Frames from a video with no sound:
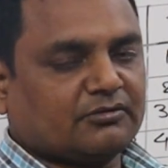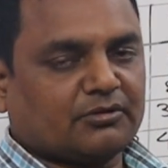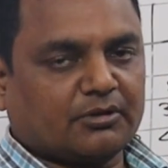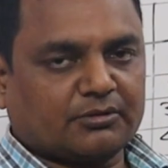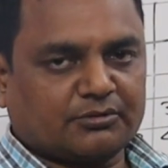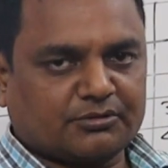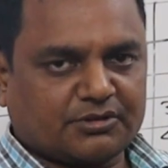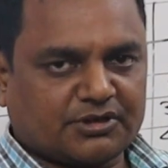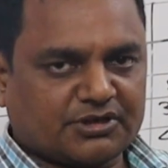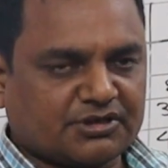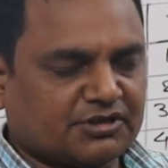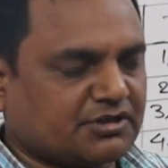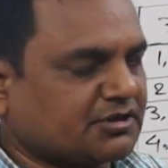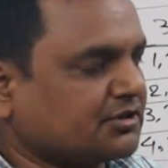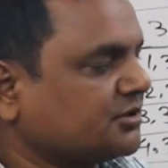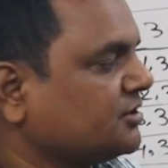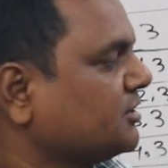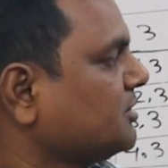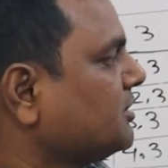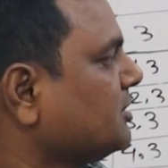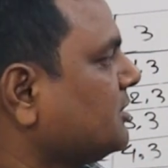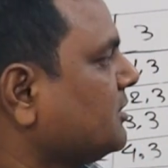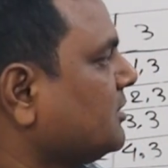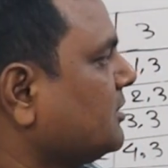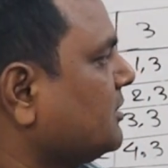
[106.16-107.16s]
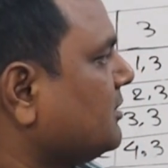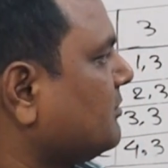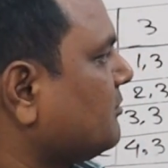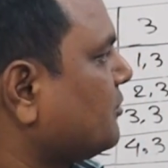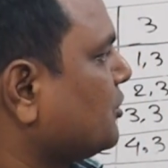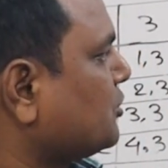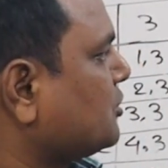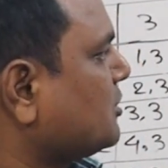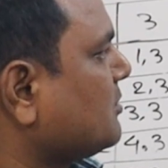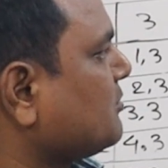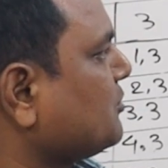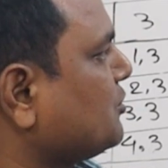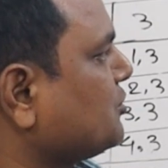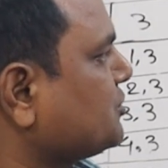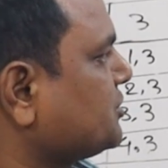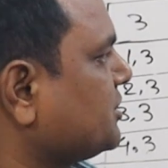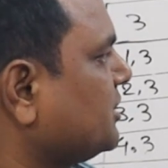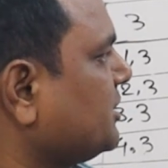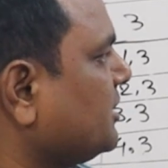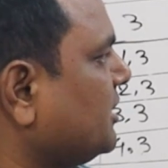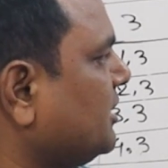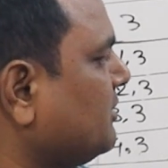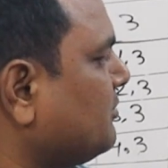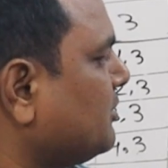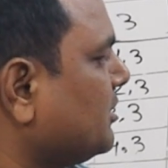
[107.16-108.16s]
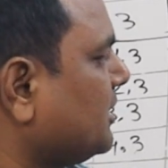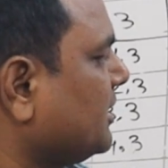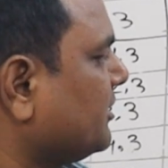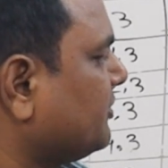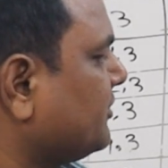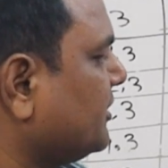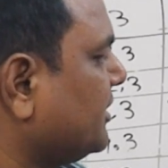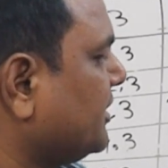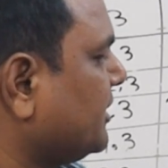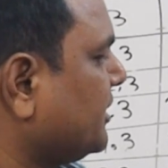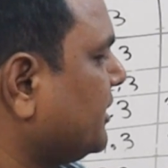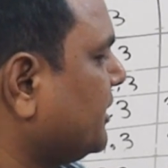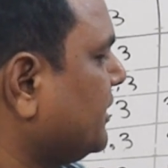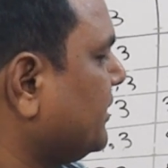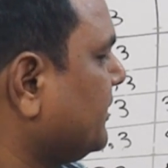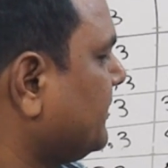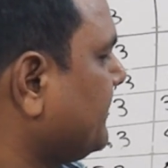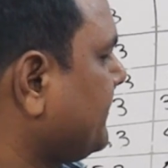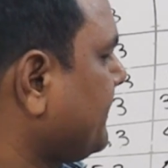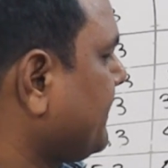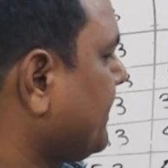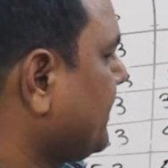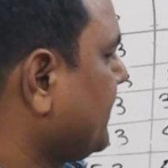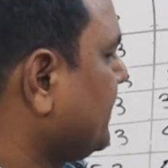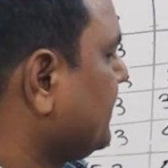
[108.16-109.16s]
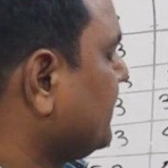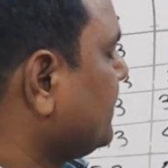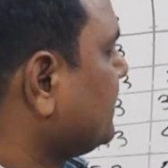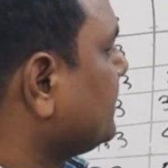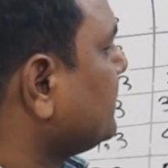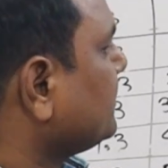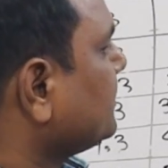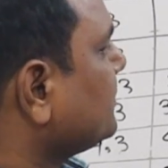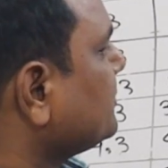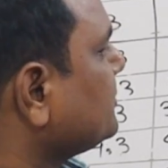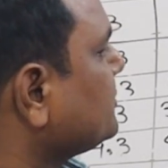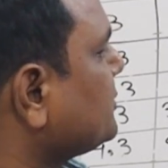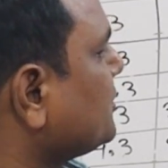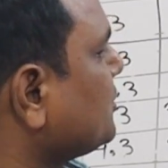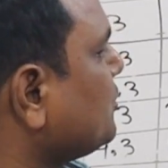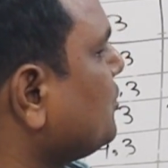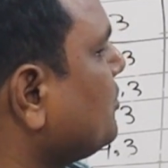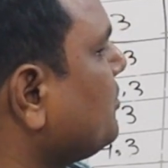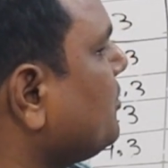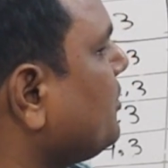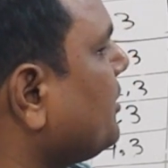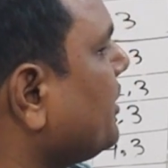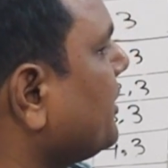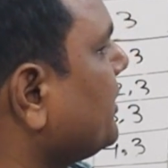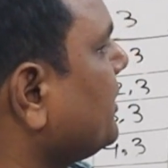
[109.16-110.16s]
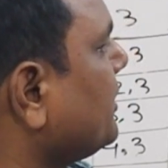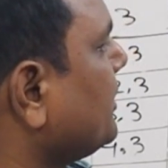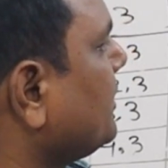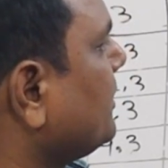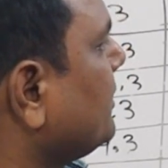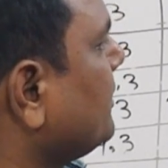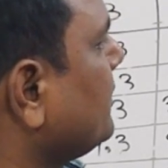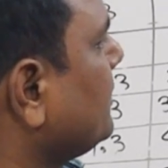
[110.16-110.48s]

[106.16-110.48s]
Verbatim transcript: ছত্রিশ প্রথম কোশ্চেন কি বলা আছে এখানে যে উভয়